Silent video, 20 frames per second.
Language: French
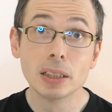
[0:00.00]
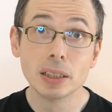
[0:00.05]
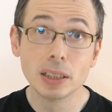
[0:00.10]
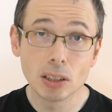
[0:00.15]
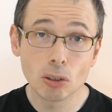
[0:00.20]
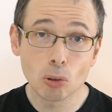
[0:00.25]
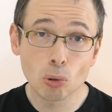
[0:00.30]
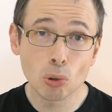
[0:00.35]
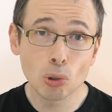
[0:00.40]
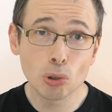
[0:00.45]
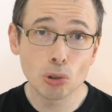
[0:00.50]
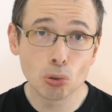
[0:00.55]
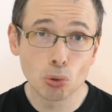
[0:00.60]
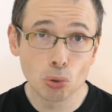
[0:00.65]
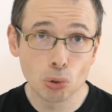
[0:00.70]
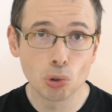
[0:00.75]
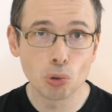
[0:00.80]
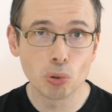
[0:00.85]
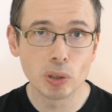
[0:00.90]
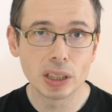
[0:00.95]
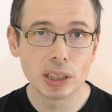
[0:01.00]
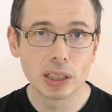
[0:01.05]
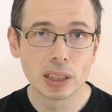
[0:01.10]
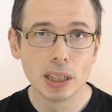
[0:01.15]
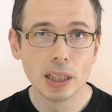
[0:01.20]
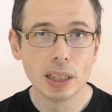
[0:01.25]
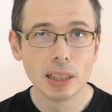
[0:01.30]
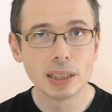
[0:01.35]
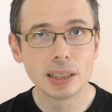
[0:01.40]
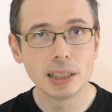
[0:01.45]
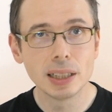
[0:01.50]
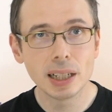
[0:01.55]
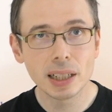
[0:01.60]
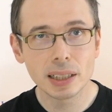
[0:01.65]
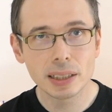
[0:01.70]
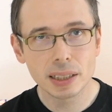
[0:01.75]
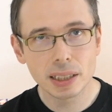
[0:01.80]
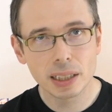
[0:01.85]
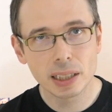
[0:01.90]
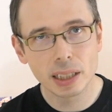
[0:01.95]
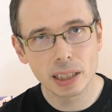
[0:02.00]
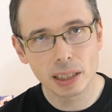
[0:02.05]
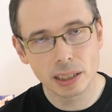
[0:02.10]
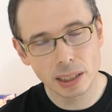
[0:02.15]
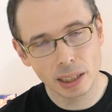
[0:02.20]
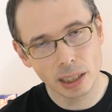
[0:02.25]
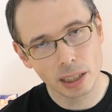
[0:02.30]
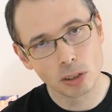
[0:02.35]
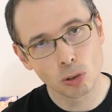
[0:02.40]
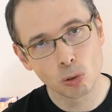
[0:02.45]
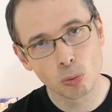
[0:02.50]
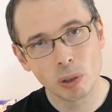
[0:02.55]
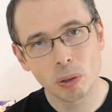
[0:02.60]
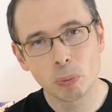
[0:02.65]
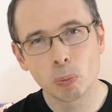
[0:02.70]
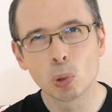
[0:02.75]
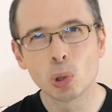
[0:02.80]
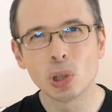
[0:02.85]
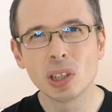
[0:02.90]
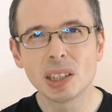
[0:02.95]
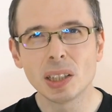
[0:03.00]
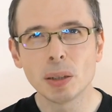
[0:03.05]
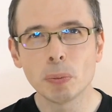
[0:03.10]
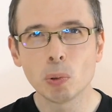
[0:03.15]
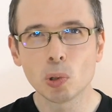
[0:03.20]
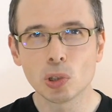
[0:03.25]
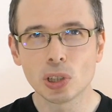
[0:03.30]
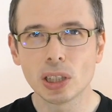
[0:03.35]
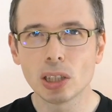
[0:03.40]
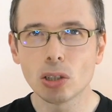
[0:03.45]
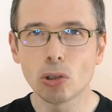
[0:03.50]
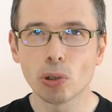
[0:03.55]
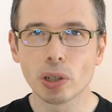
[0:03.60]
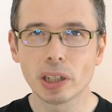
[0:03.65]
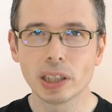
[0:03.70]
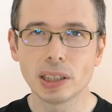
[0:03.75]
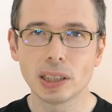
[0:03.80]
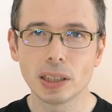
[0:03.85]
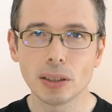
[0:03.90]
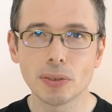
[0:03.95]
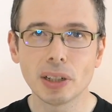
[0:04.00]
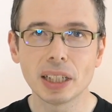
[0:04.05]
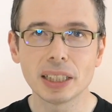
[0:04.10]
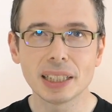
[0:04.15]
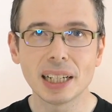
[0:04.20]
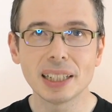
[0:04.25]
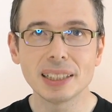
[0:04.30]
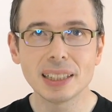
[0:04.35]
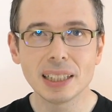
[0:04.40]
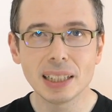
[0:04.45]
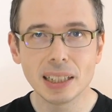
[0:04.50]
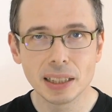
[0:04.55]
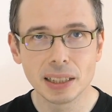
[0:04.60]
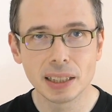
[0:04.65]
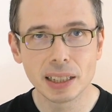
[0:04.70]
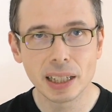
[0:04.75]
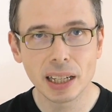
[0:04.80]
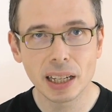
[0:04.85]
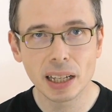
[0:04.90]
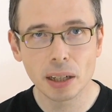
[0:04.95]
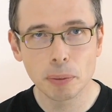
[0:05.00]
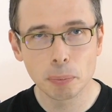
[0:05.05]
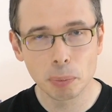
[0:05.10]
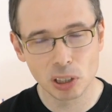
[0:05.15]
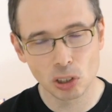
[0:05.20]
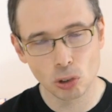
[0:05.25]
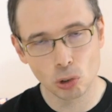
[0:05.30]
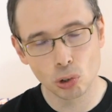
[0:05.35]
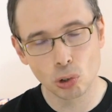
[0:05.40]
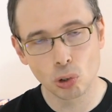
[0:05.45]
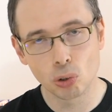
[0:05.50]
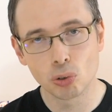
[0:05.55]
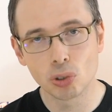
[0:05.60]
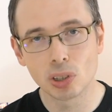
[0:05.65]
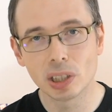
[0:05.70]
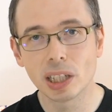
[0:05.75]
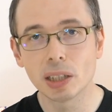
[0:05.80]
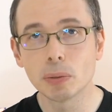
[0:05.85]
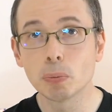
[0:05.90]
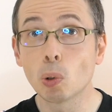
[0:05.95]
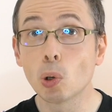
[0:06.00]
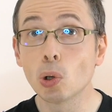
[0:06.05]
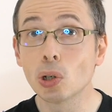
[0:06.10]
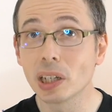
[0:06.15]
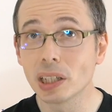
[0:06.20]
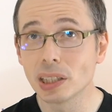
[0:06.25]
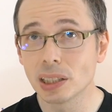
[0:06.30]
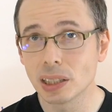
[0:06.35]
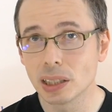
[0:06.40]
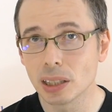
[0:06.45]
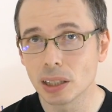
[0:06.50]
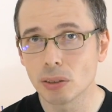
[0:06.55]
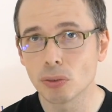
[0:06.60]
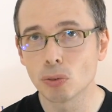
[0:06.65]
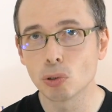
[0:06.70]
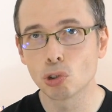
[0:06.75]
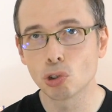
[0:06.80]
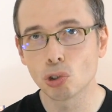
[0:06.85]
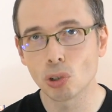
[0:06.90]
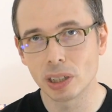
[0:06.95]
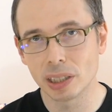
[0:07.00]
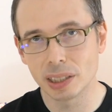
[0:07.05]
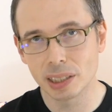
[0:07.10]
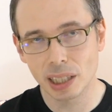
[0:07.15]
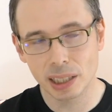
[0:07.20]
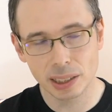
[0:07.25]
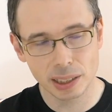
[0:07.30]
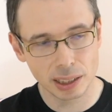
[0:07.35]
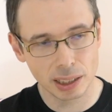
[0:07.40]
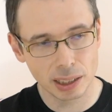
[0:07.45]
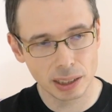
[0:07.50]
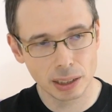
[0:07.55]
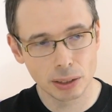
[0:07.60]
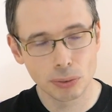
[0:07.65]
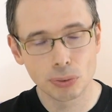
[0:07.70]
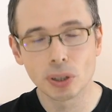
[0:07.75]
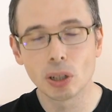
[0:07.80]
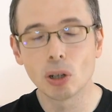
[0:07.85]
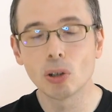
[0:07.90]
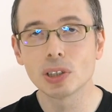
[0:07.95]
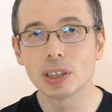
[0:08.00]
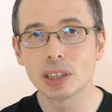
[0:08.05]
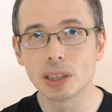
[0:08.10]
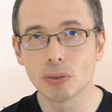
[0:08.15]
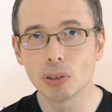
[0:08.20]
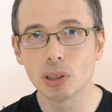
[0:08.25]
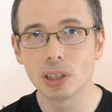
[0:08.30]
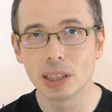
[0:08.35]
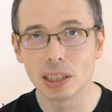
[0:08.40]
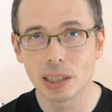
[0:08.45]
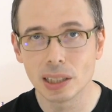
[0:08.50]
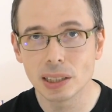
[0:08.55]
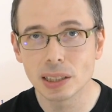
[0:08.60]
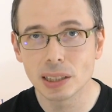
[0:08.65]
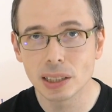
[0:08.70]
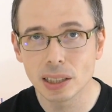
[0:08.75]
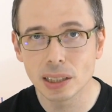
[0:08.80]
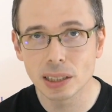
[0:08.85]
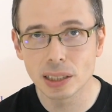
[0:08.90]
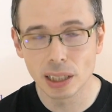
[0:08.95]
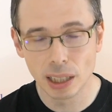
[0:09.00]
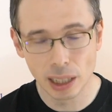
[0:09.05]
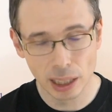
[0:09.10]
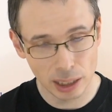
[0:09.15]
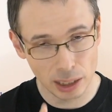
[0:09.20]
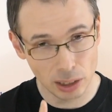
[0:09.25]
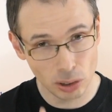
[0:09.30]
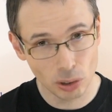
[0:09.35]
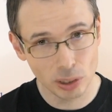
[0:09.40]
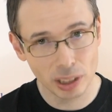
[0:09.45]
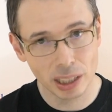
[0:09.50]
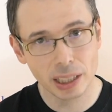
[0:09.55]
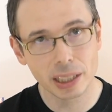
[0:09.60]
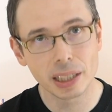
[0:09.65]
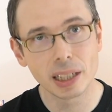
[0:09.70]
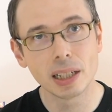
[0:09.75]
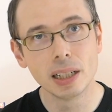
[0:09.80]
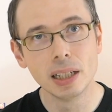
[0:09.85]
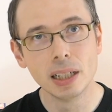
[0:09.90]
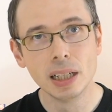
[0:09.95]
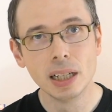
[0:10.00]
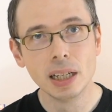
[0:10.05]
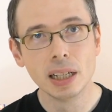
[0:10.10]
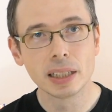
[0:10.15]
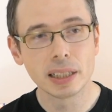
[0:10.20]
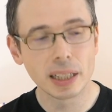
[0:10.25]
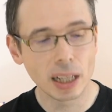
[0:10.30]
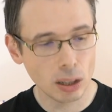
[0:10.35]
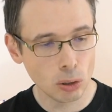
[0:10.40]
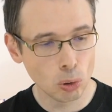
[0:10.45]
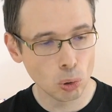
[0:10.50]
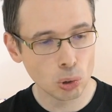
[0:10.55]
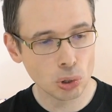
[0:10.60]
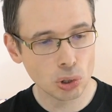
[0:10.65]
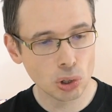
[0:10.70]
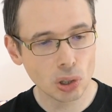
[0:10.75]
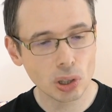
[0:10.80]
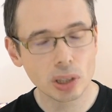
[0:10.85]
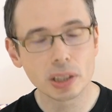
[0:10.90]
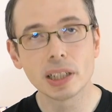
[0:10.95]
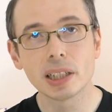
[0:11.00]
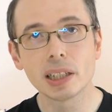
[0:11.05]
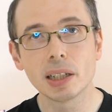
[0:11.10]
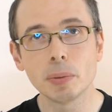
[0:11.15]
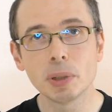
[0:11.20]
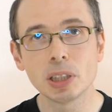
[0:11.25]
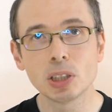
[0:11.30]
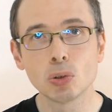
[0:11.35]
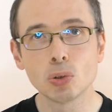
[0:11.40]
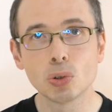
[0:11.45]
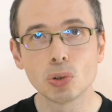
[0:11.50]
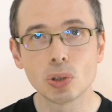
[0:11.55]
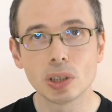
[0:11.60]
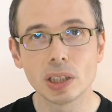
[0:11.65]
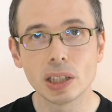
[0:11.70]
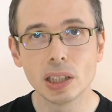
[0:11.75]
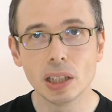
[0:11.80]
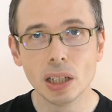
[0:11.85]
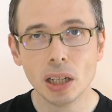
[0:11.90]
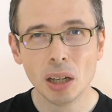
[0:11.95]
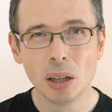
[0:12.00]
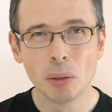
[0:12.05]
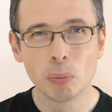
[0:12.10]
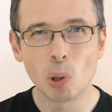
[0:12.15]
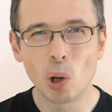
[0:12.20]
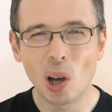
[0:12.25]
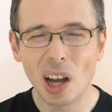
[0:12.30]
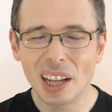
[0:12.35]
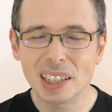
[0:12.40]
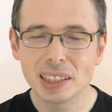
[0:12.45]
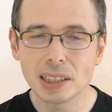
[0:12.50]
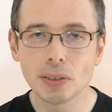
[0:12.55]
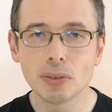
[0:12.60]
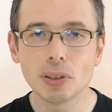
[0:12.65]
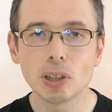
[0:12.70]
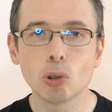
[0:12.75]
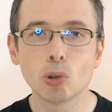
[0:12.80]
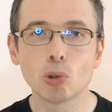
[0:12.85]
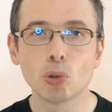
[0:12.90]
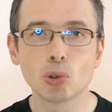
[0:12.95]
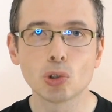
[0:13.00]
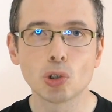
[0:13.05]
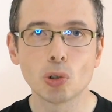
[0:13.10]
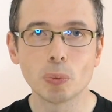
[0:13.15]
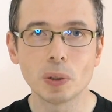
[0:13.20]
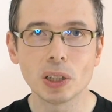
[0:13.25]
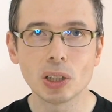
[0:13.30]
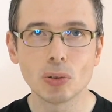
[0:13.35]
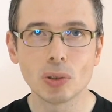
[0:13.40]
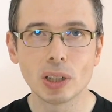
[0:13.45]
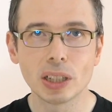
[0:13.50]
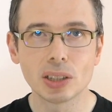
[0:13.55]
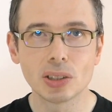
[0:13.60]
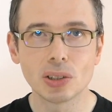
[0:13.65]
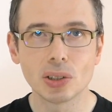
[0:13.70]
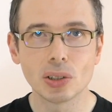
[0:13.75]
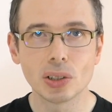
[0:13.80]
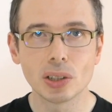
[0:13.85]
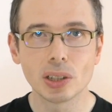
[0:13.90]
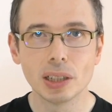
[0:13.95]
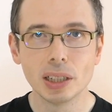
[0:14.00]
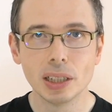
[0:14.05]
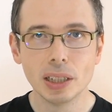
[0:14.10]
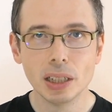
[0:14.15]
Disons-le tout de suite, si l'intrigue ainsi résumée peut laisser penser que le récit va être assez linéaire, présentant une quête progressive sur les traces des différents Seven Deadly Sins, il n'en est rien, car l'auteur Nakaba Suzuki prend assez vite le contre-pied du lecteur,